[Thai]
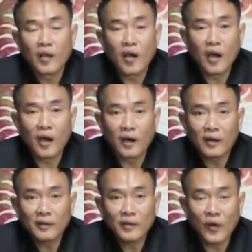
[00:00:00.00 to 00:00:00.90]
ก็
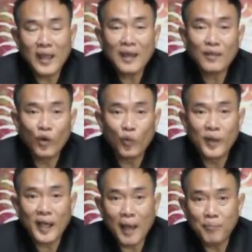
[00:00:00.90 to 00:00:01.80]
ขออนุญาตสรุป
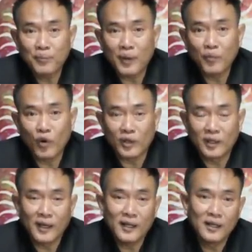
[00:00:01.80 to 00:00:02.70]
นะครับ ทั้งหมด
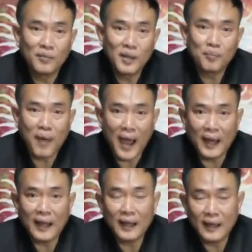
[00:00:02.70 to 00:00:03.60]
ก็คือมี
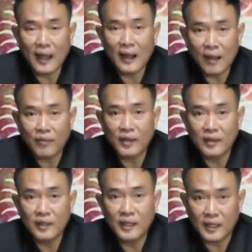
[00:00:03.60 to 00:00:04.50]
8ลัคนาราศี
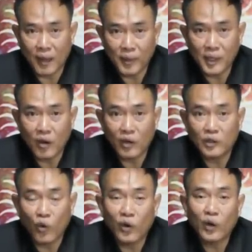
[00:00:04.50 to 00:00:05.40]
ที่จะจับเงินก้อน
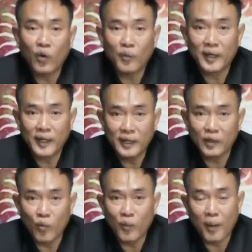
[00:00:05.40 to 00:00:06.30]
โตในงวดวันที่
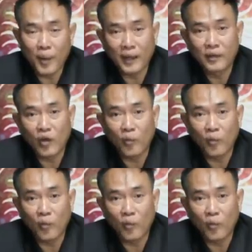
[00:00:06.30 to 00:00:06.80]
1 กุมภาพันธ์